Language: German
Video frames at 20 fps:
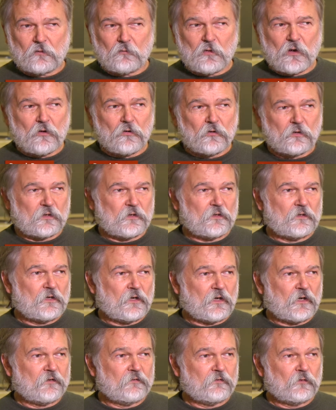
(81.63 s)
aber auch in
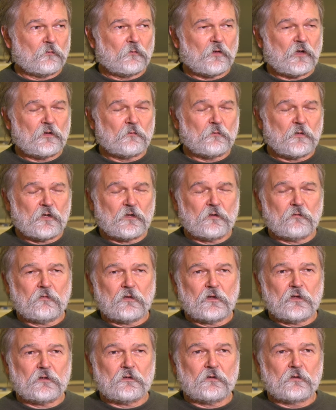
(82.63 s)
der ganz normalen
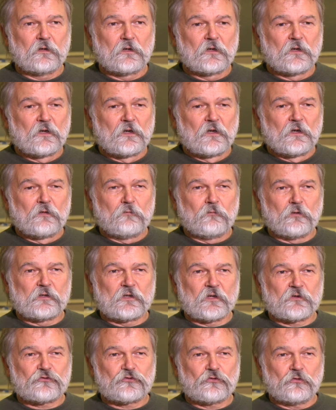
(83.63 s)
Medienwelt wird
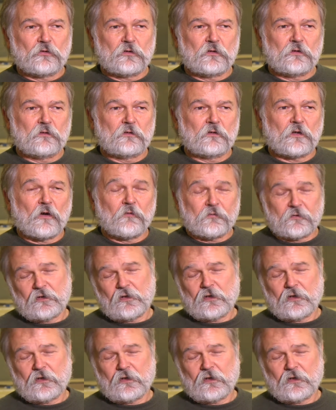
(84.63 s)
das schon Aufsehen